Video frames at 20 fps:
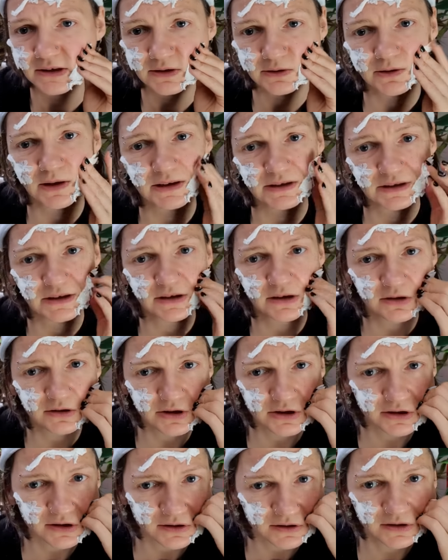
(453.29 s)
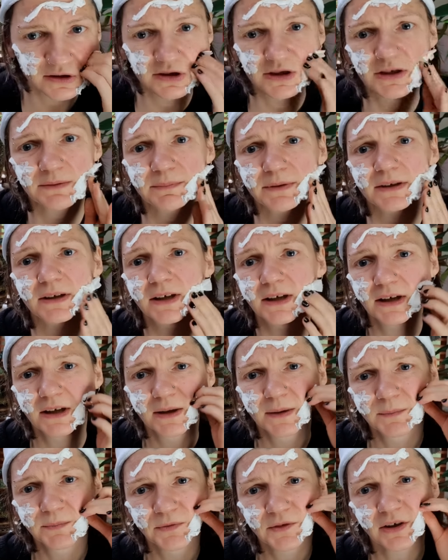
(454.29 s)
Słuchajcie, chodzi o to, żeby
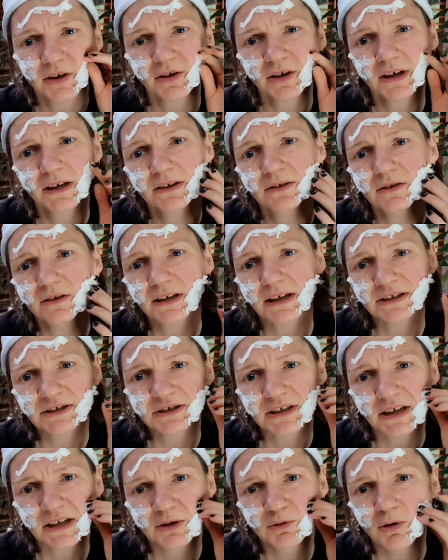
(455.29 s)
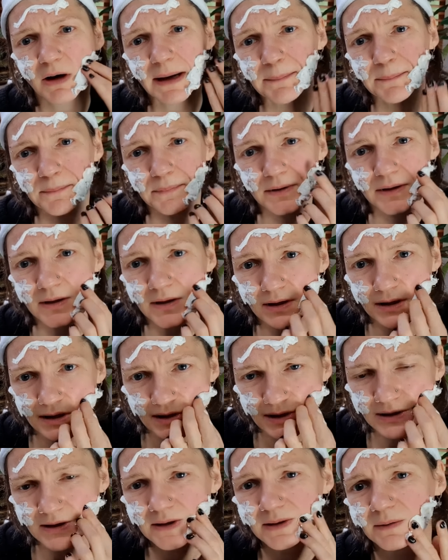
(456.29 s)
trochę dodać tej głębi.
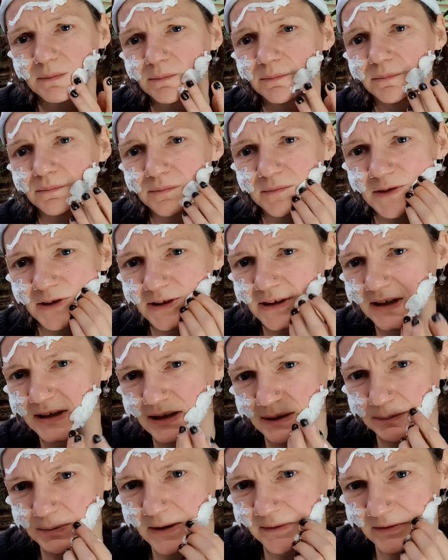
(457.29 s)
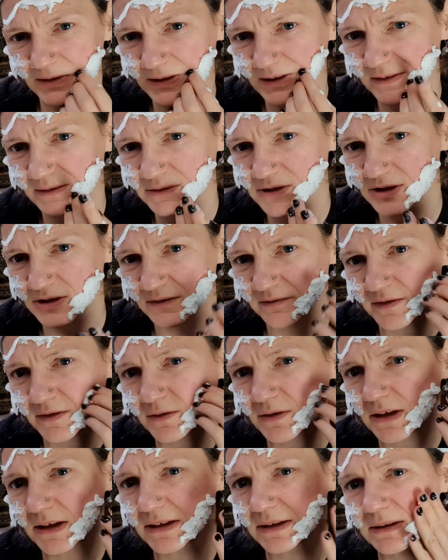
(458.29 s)
Co tak naprawdę nie wiem, czy to w
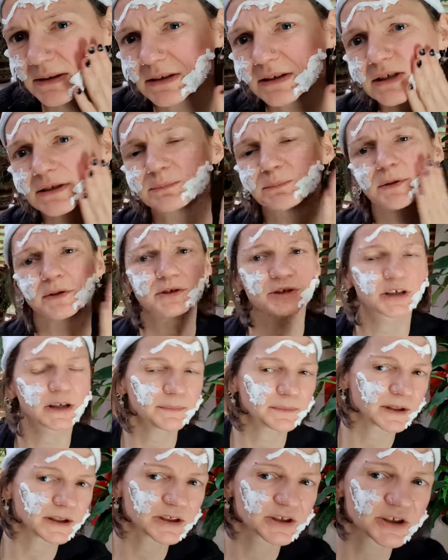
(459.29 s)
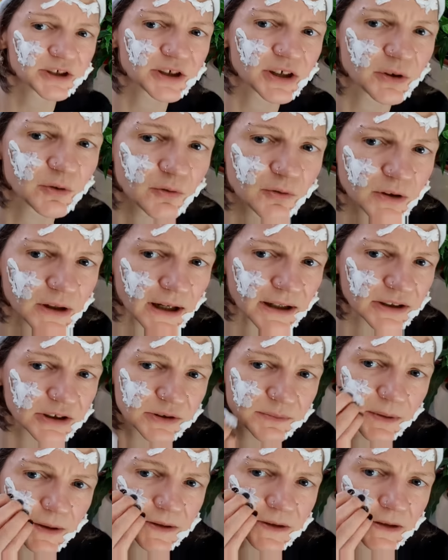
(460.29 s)
ogóle jest potrzebne i czy się uda, i
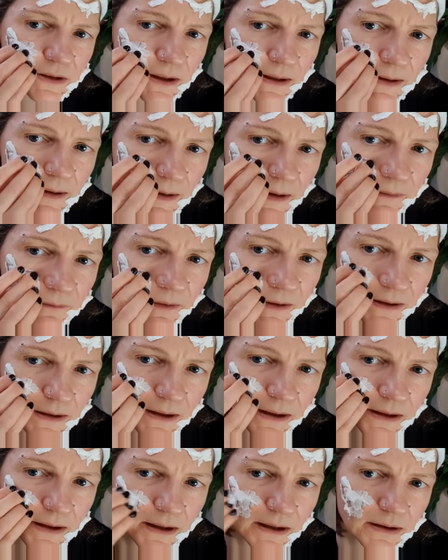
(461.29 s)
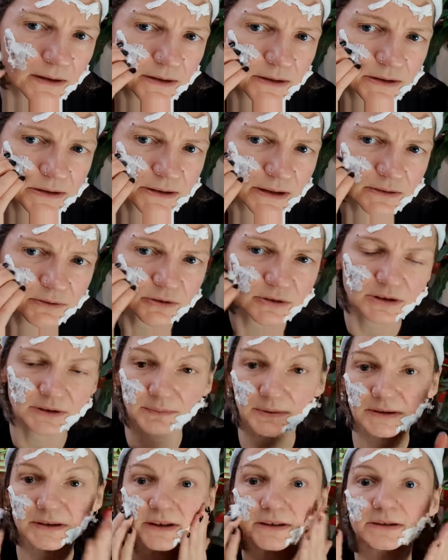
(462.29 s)
czy będzie taki efekt, jak ja chcę. Cóż,
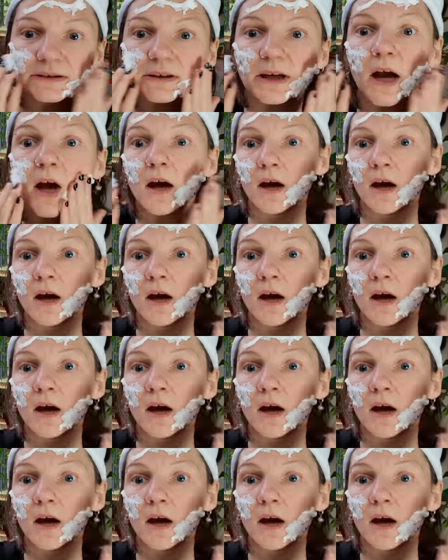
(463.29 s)
chyba zasty.